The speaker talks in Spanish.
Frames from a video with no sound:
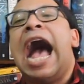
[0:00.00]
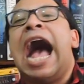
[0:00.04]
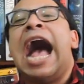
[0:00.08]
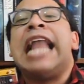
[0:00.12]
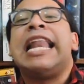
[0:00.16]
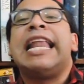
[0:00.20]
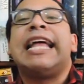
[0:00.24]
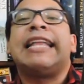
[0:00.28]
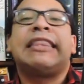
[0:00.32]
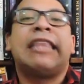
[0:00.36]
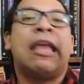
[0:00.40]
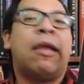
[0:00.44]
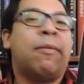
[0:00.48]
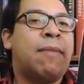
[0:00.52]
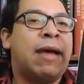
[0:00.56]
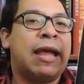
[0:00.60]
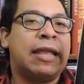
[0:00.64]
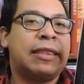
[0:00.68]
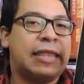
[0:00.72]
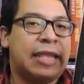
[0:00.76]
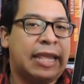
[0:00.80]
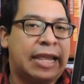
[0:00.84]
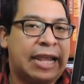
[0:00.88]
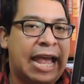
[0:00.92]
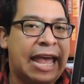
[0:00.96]
a la
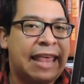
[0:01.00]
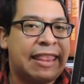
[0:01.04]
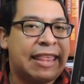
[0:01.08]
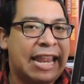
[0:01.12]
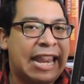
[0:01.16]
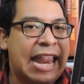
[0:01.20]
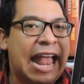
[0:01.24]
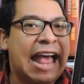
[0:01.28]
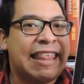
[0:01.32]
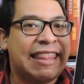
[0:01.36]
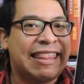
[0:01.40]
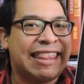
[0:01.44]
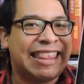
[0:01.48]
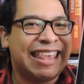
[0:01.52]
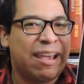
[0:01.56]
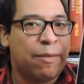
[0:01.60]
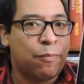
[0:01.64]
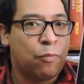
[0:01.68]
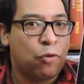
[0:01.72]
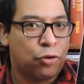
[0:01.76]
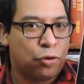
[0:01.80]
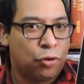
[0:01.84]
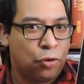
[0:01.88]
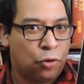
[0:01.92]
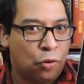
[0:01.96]
temática de la
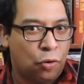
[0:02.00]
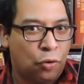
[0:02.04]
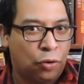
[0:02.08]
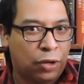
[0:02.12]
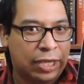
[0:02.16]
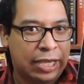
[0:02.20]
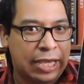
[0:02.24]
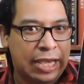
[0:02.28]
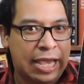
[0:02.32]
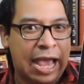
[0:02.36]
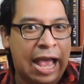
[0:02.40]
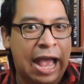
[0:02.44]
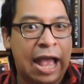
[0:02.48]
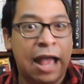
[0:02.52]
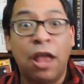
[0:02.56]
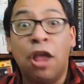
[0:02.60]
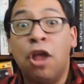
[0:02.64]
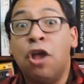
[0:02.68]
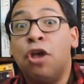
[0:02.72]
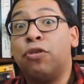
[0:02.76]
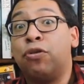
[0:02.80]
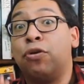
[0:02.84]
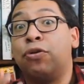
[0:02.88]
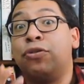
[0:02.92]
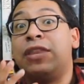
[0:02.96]
demonología,
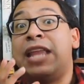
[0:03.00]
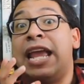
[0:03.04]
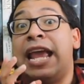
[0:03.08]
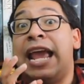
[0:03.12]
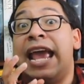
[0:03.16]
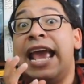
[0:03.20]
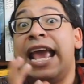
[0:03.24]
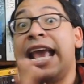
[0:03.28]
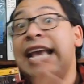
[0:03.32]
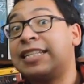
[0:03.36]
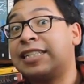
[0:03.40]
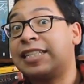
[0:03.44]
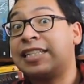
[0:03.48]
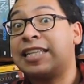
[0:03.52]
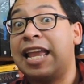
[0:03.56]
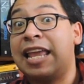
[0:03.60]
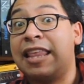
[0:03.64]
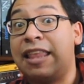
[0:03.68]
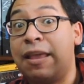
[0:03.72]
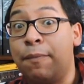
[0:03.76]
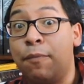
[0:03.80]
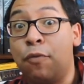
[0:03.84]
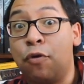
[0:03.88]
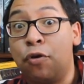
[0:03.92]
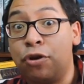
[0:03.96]
donde
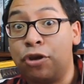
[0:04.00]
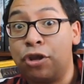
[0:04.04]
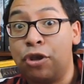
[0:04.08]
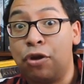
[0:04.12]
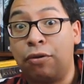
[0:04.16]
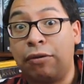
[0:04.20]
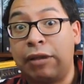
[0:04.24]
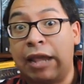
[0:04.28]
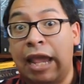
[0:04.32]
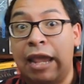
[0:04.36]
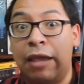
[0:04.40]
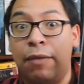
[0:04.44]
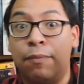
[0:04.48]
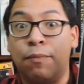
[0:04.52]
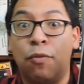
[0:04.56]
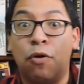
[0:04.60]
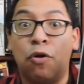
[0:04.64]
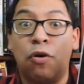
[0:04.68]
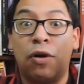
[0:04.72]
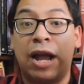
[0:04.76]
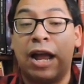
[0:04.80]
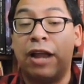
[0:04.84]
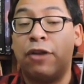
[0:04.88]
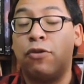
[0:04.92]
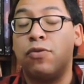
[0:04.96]
este demonio que
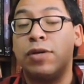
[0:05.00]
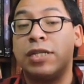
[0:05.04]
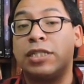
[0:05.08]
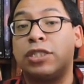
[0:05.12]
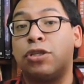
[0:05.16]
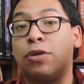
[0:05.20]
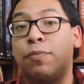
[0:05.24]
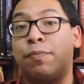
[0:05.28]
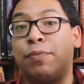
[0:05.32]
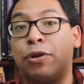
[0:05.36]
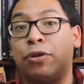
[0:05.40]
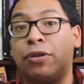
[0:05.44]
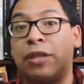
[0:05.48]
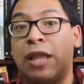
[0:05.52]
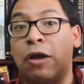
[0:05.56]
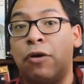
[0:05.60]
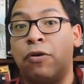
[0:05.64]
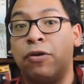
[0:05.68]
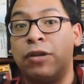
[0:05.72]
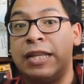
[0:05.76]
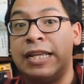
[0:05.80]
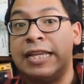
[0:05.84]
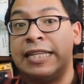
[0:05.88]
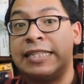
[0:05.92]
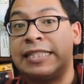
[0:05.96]
invoca a nuestro
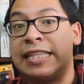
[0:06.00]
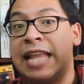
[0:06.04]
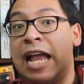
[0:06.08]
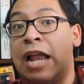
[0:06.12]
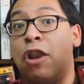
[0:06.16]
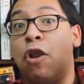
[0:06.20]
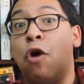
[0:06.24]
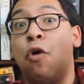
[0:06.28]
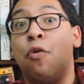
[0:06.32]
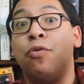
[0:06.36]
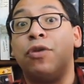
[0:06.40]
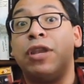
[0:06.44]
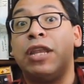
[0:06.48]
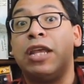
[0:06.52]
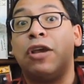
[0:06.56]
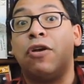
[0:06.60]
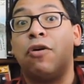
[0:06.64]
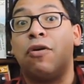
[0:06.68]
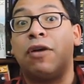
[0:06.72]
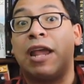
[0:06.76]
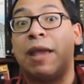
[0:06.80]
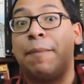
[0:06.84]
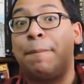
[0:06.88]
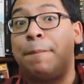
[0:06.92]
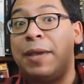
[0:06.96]
protagonista lo
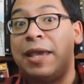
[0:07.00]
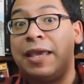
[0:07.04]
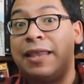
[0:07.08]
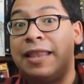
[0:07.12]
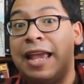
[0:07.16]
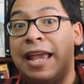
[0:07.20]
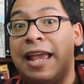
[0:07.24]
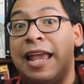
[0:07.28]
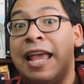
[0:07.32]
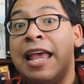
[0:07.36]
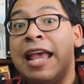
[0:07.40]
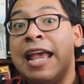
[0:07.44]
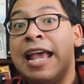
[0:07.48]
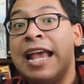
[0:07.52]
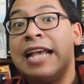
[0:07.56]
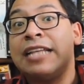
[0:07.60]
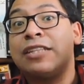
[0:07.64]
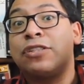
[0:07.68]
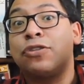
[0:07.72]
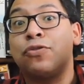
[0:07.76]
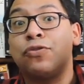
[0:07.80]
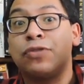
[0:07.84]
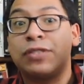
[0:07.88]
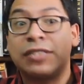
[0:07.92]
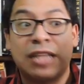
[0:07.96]
único que pide
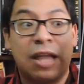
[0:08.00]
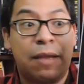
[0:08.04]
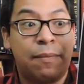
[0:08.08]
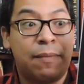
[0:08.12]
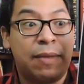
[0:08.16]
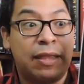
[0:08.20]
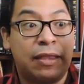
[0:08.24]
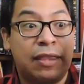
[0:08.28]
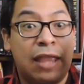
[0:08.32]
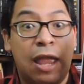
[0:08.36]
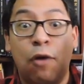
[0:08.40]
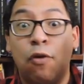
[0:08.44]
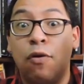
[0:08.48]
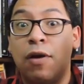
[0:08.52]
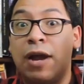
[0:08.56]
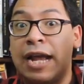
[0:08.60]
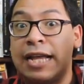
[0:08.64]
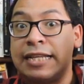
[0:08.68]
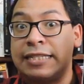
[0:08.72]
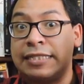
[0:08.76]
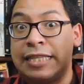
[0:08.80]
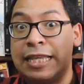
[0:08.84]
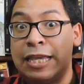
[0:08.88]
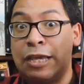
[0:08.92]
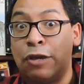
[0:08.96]
es justamente un
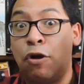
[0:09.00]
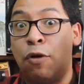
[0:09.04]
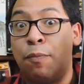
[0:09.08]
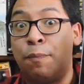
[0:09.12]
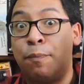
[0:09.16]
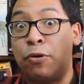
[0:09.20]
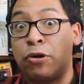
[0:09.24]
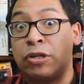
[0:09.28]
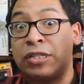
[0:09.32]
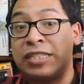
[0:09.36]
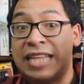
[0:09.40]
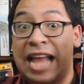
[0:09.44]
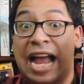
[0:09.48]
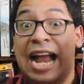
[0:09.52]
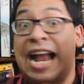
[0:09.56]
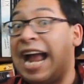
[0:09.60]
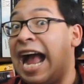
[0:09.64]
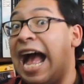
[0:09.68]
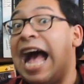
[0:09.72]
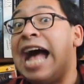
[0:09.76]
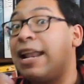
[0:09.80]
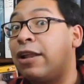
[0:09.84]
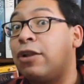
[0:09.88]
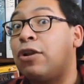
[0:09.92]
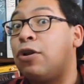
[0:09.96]
castigo por
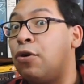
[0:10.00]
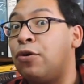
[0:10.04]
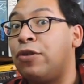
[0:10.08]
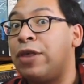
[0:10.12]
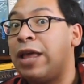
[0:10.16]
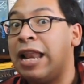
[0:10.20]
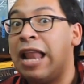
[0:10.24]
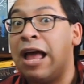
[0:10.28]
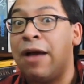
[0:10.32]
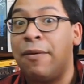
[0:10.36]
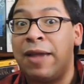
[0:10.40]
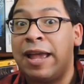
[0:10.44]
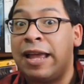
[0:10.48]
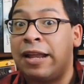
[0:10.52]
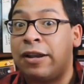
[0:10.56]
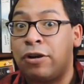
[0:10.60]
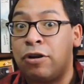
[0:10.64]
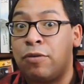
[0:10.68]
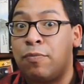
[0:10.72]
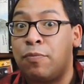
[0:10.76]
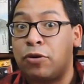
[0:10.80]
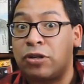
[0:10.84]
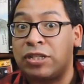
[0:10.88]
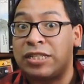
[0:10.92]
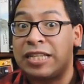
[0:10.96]
sacarlo del
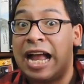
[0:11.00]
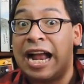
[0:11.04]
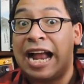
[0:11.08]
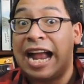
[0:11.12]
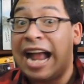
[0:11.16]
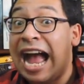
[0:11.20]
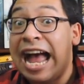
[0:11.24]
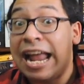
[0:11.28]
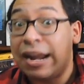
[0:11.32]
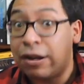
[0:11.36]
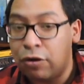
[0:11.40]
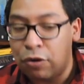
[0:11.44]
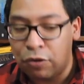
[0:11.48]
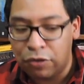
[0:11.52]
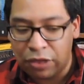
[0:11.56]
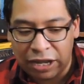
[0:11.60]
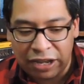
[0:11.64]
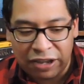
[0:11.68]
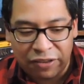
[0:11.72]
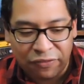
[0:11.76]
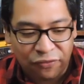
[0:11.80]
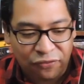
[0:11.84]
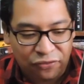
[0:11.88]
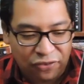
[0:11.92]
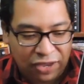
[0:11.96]
averno, por sacarlo
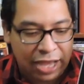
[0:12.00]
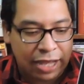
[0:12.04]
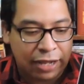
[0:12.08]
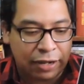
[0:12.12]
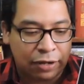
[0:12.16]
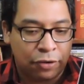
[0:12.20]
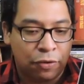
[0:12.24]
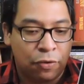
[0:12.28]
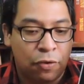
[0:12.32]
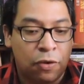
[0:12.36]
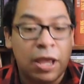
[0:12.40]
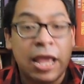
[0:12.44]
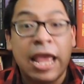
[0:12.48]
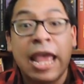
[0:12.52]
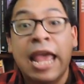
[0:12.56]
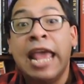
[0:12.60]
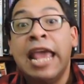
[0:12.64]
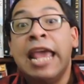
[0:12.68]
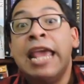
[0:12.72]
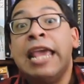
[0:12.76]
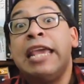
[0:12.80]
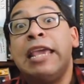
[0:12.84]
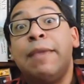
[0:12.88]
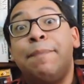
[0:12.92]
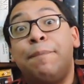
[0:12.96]
del infierno,
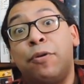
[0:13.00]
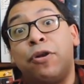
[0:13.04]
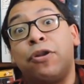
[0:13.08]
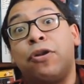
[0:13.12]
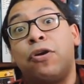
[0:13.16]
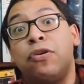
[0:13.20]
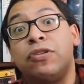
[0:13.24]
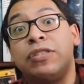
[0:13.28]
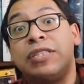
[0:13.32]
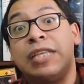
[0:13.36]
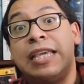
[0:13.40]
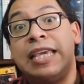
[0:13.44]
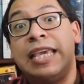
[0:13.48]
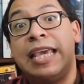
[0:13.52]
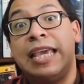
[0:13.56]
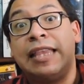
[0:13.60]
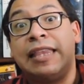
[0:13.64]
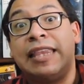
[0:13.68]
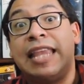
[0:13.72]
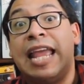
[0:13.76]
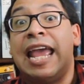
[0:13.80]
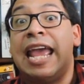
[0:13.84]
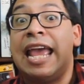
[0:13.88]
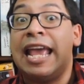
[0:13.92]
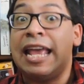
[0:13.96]
y por
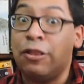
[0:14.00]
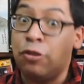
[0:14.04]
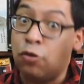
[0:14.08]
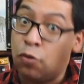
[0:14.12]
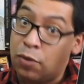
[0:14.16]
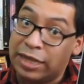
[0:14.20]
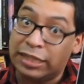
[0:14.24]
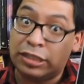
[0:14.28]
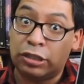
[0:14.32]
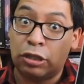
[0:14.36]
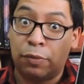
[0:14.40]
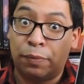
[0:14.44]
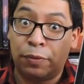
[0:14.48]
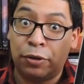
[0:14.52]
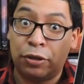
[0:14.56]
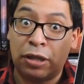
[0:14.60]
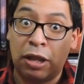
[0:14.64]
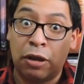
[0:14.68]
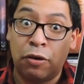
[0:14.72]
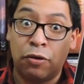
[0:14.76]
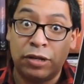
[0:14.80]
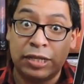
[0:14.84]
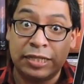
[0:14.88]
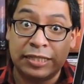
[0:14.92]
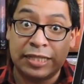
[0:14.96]
consiguiente nuestro
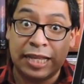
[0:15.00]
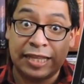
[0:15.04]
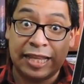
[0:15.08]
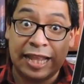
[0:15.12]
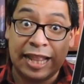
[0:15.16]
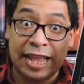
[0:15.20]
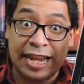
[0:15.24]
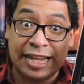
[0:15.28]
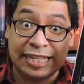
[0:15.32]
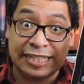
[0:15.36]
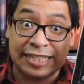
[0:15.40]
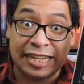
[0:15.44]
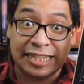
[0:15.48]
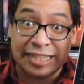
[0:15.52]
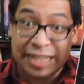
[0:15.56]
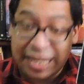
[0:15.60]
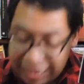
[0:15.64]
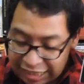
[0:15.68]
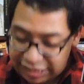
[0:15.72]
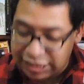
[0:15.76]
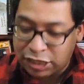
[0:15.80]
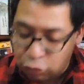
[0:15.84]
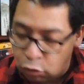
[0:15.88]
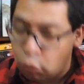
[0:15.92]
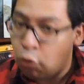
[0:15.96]
protagonista tiene que estarse
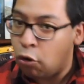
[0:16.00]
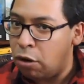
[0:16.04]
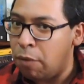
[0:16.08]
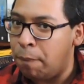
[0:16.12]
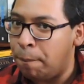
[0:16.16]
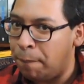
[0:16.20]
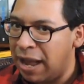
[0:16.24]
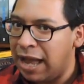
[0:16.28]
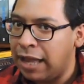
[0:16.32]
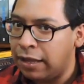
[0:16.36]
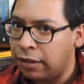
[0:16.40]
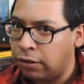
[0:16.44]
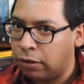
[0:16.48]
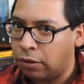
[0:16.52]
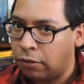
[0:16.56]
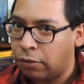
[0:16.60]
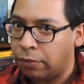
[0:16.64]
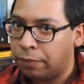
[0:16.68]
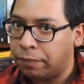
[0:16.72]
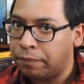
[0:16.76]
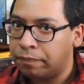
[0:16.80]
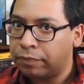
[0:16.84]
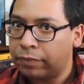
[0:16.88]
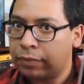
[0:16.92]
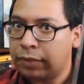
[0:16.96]

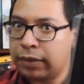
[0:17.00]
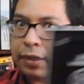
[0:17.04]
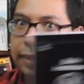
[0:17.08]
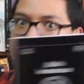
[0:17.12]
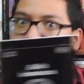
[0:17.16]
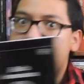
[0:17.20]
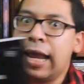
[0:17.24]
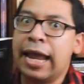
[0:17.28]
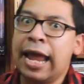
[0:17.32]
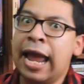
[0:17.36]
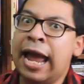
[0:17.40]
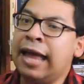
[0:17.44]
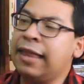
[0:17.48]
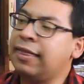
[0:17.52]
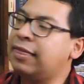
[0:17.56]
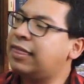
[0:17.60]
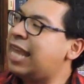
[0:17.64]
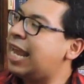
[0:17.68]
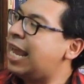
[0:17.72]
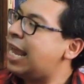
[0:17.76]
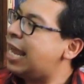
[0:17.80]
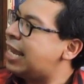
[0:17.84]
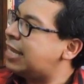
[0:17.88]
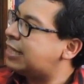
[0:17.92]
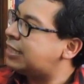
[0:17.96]
disculpando
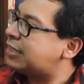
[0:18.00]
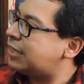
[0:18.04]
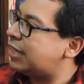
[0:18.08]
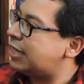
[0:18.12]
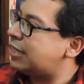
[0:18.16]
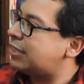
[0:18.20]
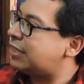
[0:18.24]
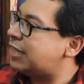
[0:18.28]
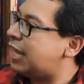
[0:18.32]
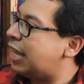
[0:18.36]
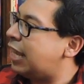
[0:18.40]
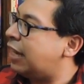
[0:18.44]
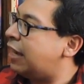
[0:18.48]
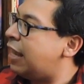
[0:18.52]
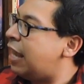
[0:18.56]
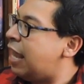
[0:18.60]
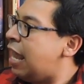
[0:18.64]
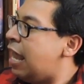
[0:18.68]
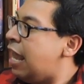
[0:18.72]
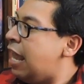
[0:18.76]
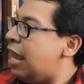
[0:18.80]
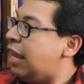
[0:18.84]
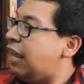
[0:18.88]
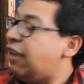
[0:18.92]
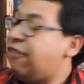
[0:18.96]
ante este ser
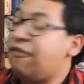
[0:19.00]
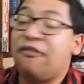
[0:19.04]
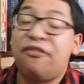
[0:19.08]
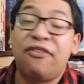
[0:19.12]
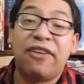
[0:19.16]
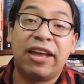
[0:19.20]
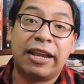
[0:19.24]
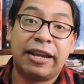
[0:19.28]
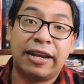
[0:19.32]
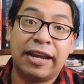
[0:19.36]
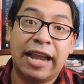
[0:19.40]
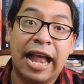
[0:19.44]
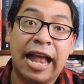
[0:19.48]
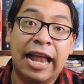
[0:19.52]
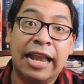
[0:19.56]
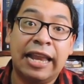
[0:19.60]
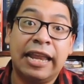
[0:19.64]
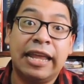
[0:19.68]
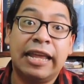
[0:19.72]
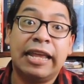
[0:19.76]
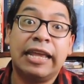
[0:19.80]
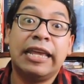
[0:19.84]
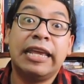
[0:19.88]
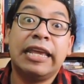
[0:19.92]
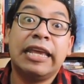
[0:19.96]

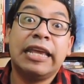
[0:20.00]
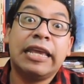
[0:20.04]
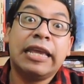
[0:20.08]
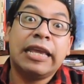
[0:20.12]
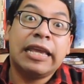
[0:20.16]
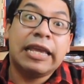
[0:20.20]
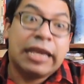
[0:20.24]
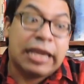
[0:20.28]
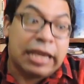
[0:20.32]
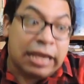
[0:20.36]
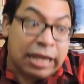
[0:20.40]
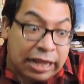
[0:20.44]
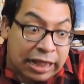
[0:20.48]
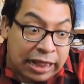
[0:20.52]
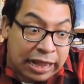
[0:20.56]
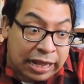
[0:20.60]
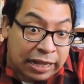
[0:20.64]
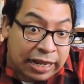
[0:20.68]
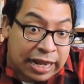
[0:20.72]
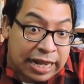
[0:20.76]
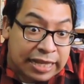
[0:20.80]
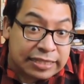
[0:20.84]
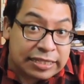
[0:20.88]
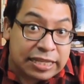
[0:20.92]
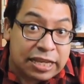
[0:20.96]
infernal y
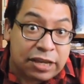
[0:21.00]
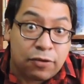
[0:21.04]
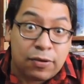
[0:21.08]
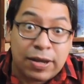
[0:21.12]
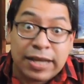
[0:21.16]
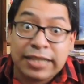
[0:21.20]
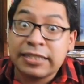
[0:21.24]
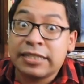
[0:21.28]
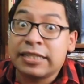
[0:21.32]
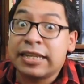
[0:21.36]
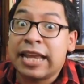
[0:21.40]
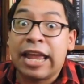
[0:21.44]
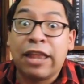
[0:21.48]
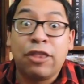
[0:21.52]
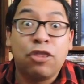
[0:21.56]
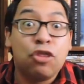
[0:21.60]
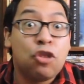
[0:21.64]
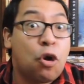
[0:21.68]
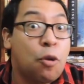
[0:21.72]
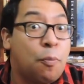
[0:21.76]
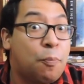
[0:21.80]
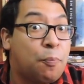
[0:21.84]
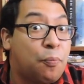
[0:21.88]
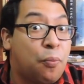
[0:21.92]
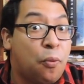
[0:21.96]
el castigo es que
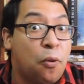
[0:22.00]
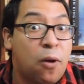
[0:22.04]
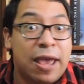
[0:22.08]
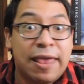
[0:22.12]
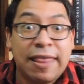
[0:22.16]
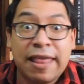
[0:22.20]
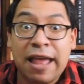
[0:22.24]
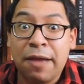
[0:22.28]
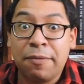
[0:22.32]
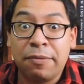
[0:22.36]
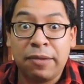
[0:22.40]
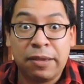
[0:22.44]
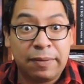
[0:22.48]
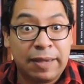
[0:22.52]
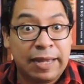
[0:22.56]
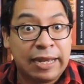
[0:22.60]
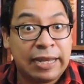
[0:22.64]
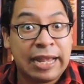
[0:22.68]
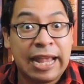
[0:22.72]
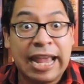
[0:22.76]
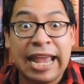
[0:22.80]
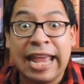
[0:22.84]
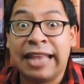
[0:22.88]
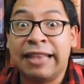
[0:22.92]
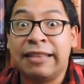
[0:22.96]
no pueda
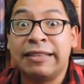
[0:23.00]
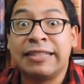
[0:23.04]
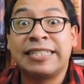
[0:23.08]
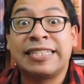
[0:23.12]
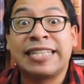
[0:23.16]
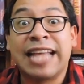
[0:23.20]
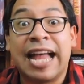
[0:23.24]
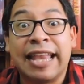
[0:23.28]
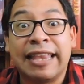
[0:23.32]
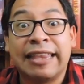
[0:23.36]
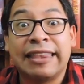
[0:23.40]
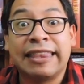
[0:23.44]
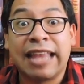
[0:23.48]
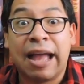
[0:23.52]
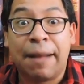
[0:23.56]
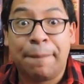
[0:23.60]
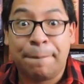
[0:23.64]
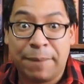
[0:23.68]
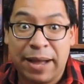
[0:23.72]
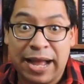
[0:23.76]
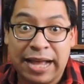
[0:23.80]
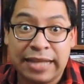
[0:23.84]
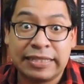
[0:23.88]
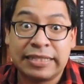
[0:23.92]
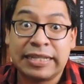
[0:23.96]
vivir en
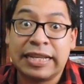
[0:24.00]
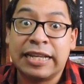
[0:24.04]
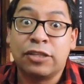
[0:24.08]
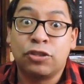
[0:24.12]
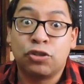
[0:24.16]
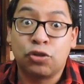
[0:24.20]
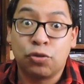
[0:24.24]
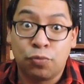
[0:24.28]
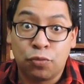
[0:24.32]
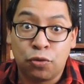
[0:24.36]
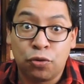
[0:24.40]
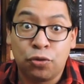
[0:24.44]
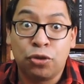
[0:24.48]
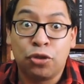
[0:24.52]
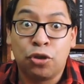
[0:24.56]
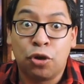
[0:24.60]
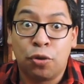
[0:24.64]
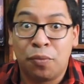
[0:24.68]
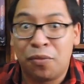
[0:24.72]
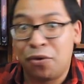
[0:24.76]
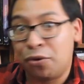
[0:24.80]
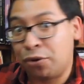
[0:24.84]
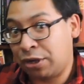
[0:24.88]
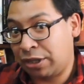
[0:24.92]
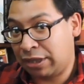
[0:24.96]
santa paz en su
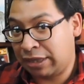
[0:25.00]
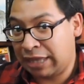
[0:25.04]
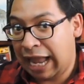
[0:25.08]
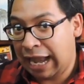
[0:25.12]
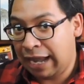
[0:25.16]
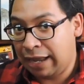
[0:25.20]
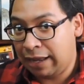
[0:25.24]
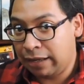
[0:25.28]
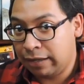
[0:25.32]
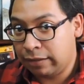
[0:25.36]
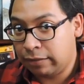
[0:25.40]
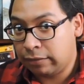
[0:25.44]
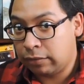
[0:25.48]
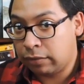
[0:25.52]
mundo mortal,